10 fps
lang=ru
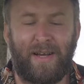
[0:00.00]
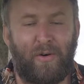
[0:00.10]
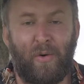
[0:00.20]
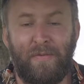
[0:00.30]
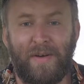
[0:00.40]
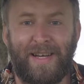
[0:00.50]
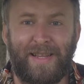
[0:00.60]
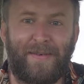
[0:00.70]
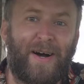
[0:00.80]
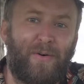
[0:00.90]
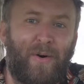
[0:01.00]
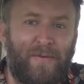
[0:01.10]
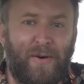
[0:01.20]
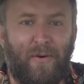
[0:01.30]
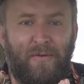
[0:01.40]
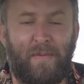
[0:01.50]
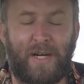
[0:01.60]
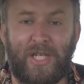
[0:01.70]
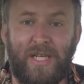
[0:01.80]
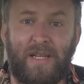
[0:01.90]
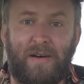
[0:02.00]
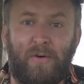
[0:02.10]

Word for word: кофе, два кофе, кофемашина.